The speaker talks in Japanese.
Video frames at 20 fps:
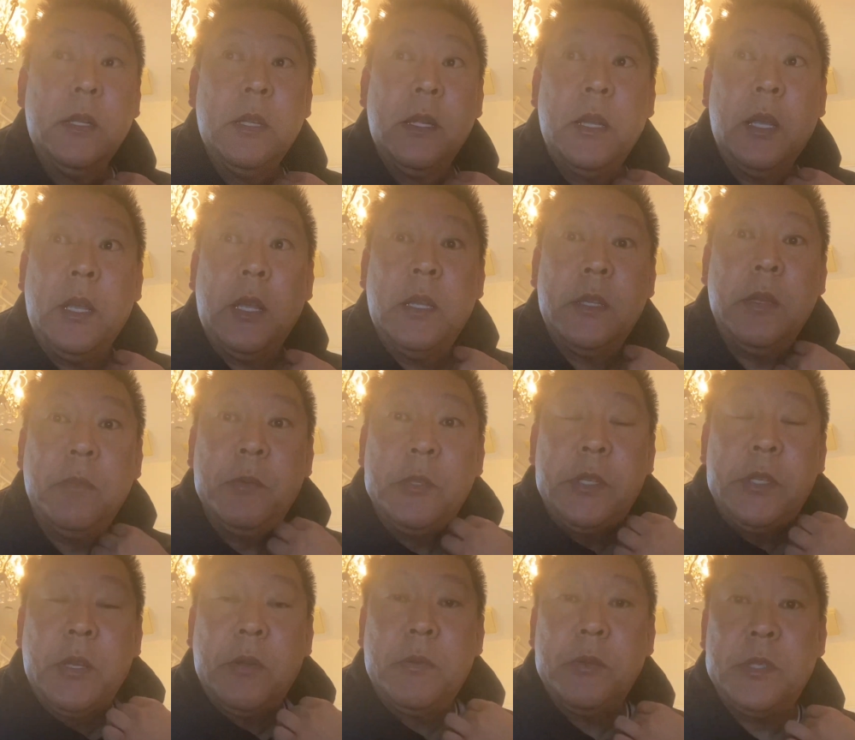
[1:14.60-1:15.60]
えー、全部
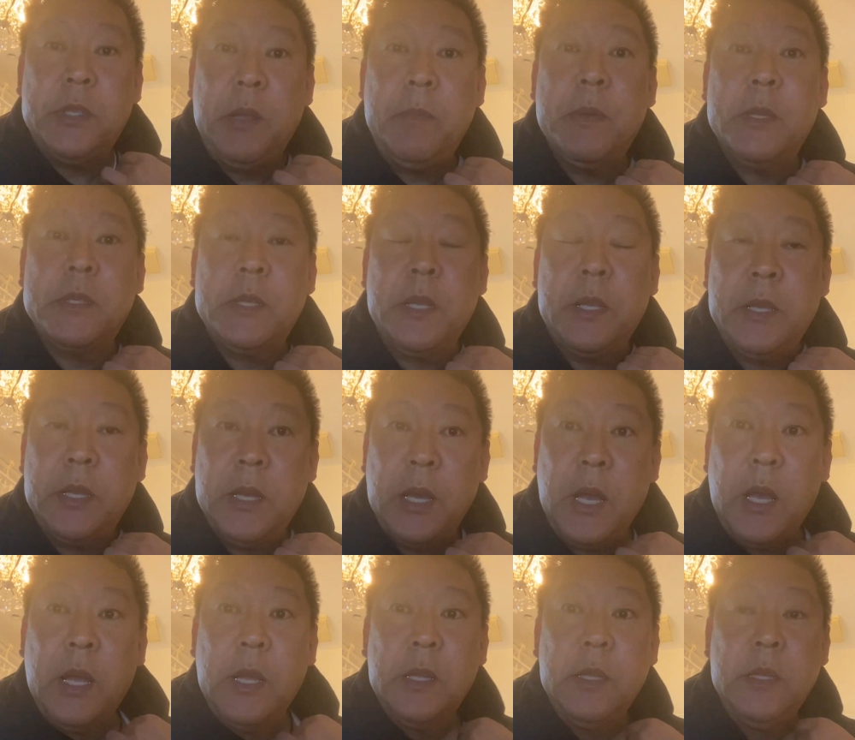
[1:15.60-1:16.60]
チェックしていません
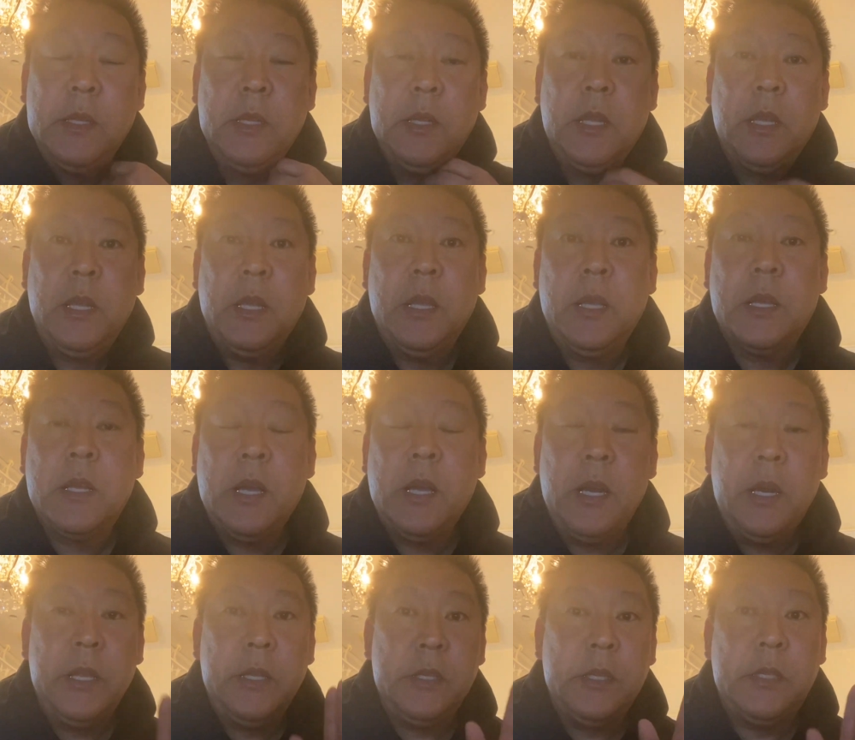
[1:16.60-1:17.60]
が、えー、
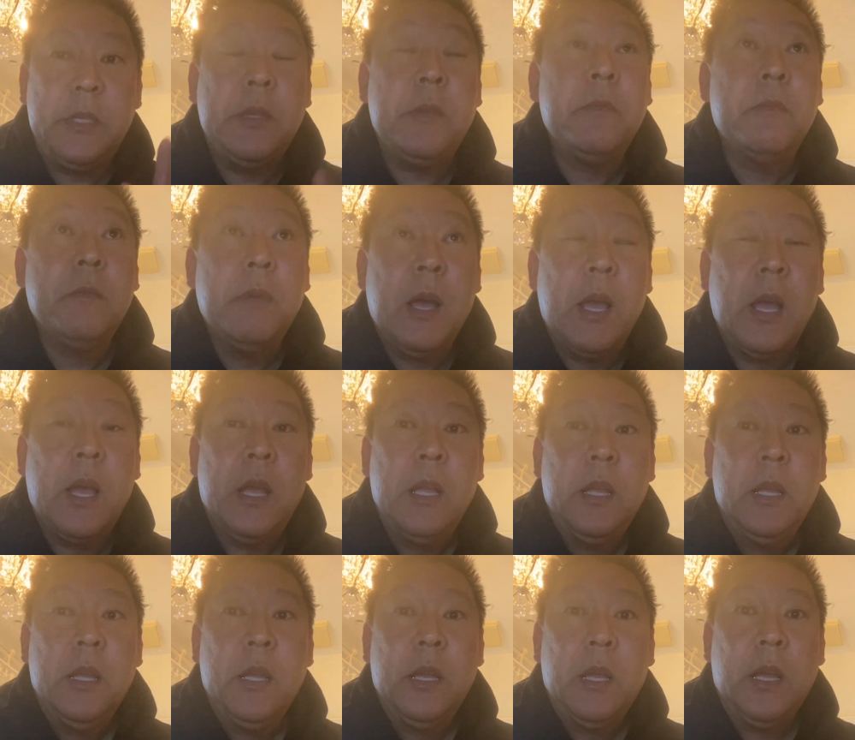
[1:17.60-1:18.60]
彼自身
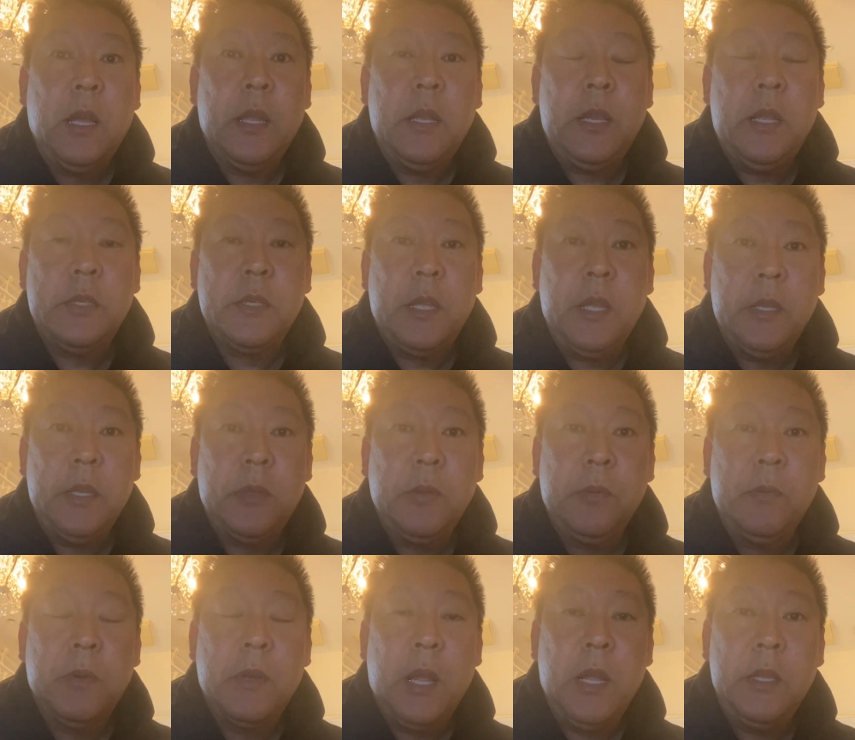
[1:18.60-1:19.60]
は、NHK
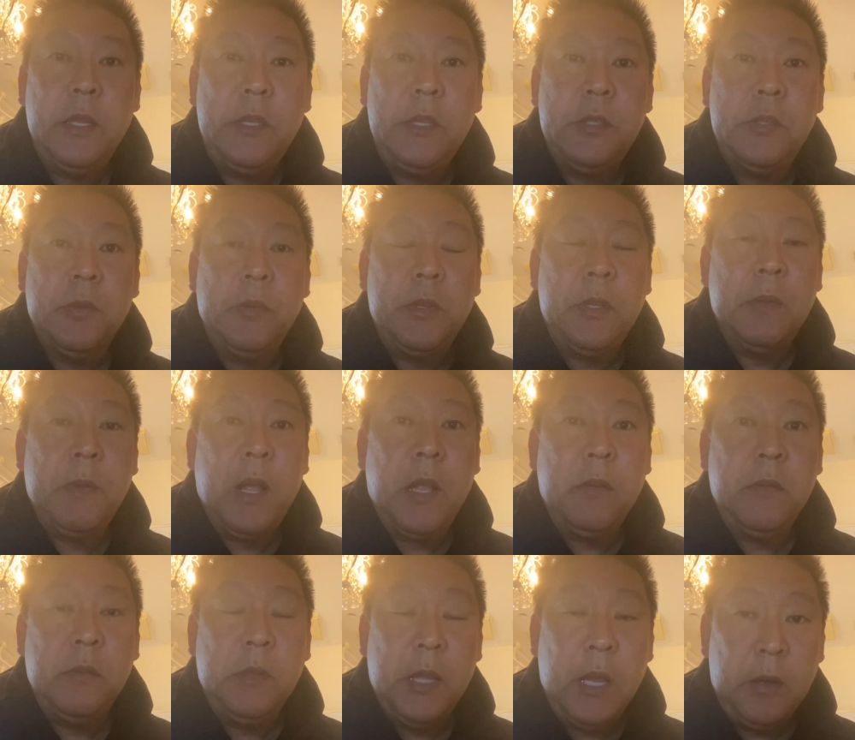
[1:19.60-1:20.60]
党の幹事長に
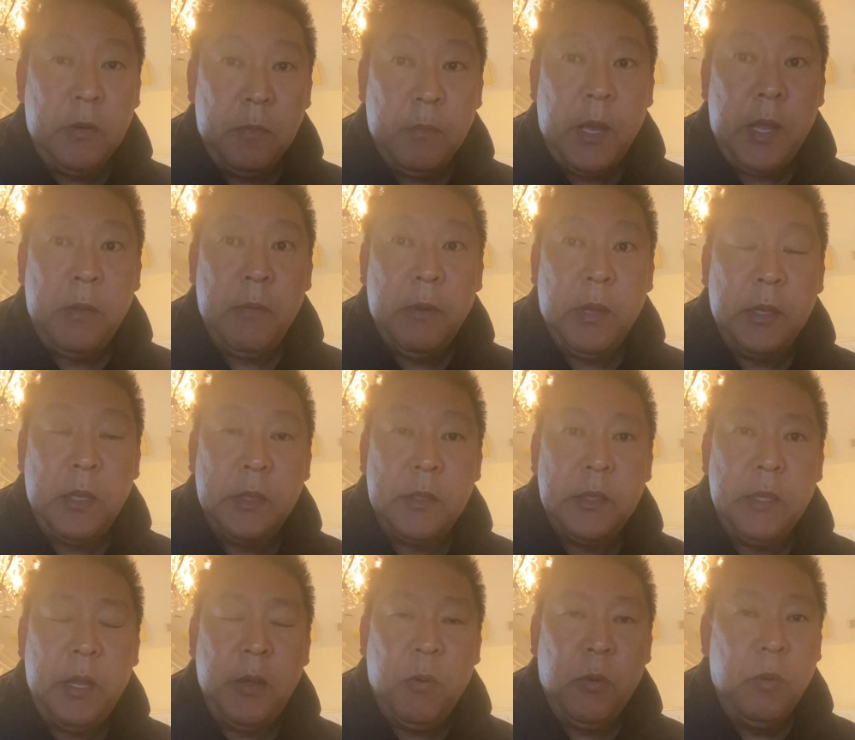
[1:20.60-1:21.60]
なる前はで
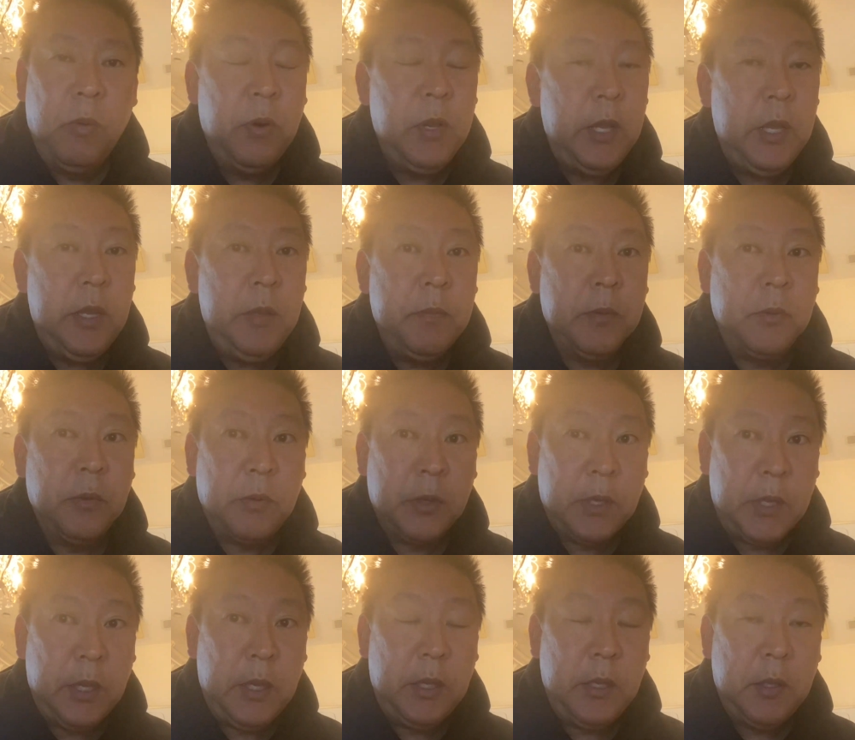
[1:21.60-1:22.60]
すね、オリーブの
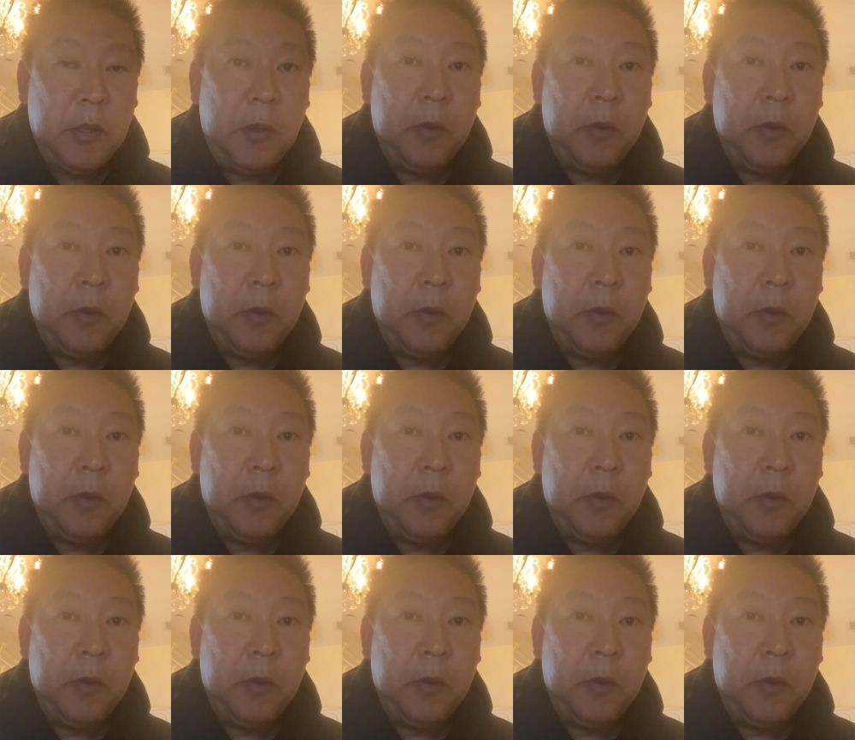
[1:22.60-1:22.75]
木って